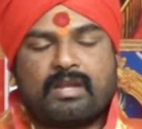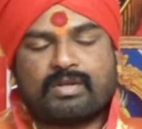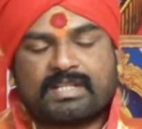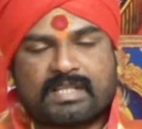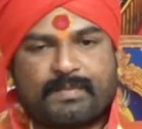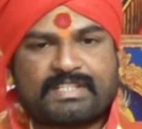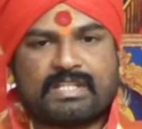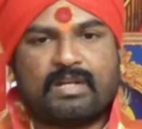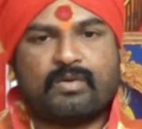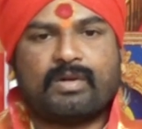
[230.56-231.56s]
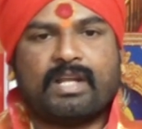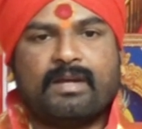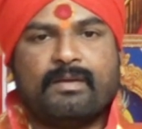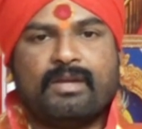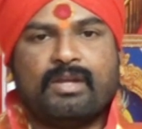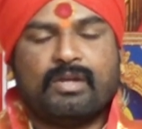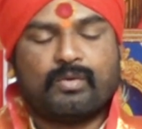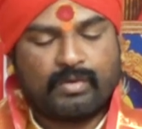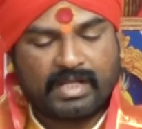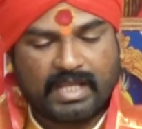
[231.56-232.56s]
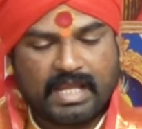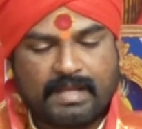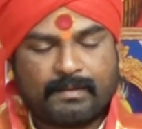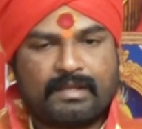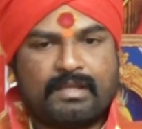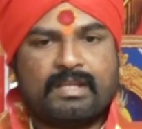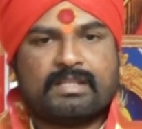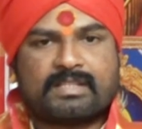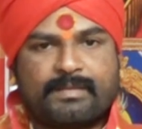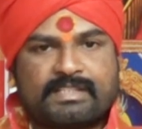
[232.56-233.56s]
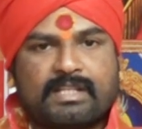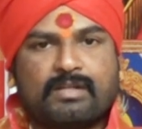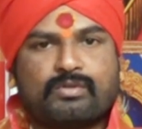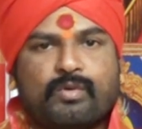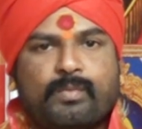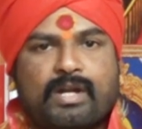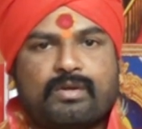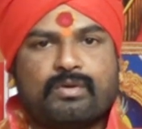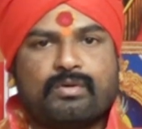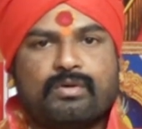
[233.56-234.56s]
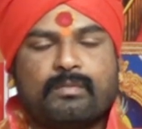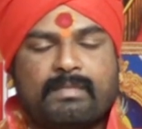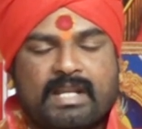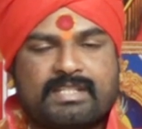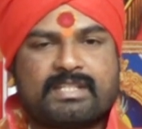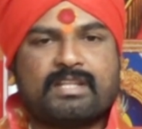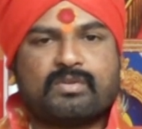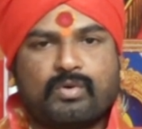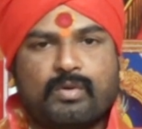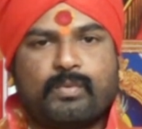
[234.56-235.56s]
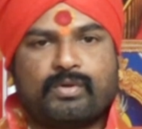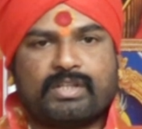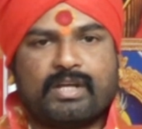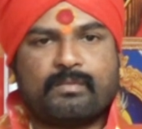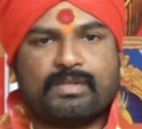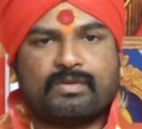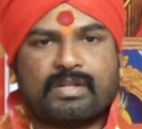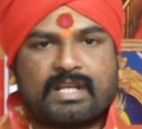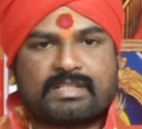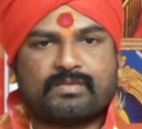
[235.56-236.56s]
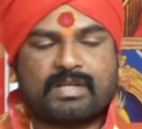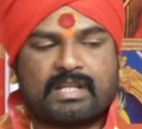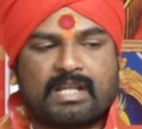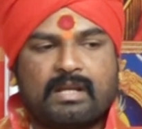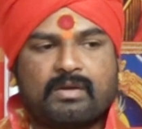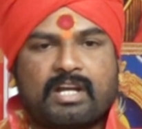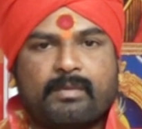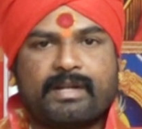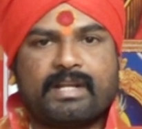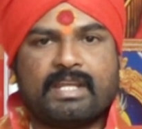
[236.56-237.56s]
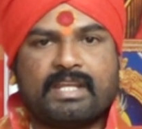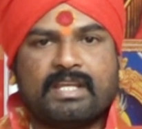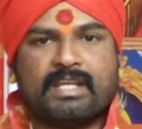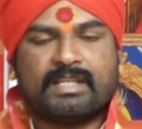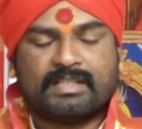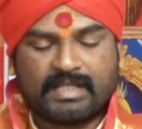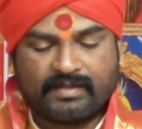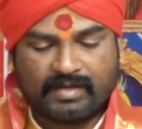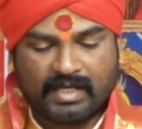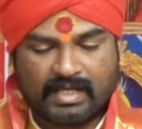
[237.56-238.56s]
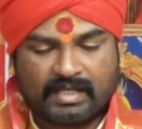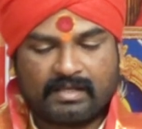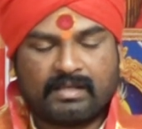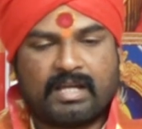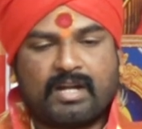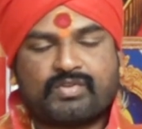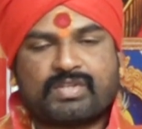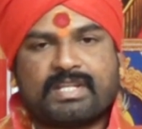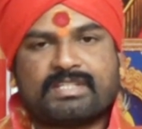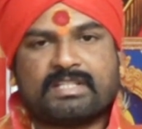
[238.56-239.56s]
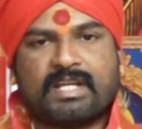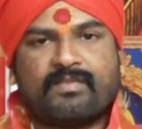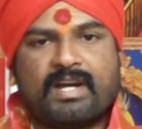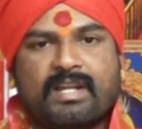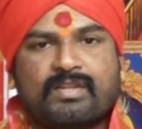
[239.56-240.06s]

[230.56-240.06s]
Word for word: ఆరోగ్య సమస్యలు ఉన్నా ఉన్నాయి సమస్యలతో పాటు మనశ్శాంతి కోల్పోతారు మిథున రాశి వారి నెలలో కాబట్టి దైవ అనుసరించి దైవాన్ని